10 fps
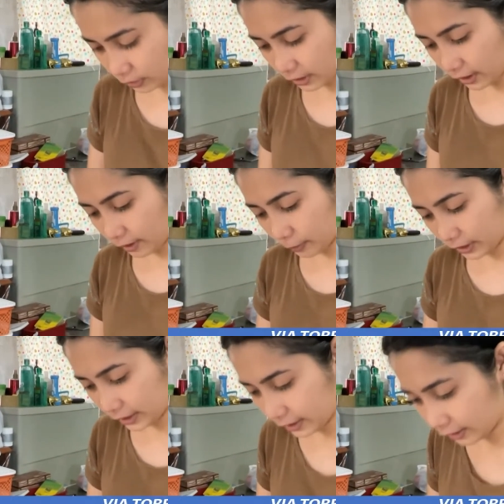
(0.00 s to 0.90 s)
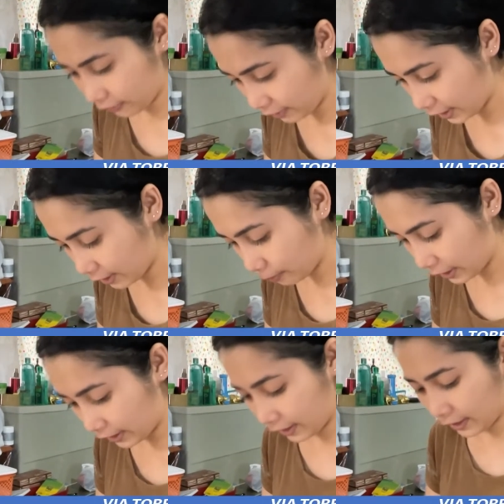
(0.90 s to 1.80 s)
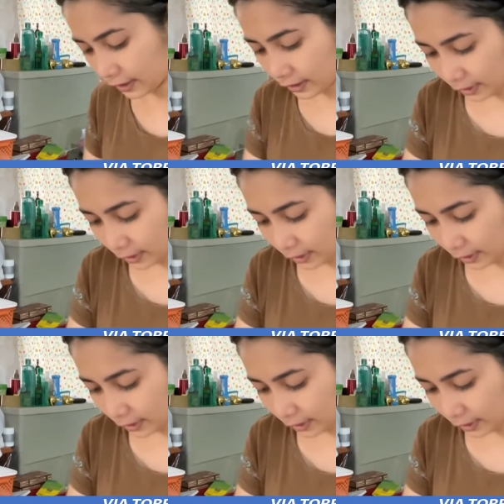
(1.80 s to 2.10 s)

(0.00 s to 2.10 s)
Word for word: ko sang amoni cafe para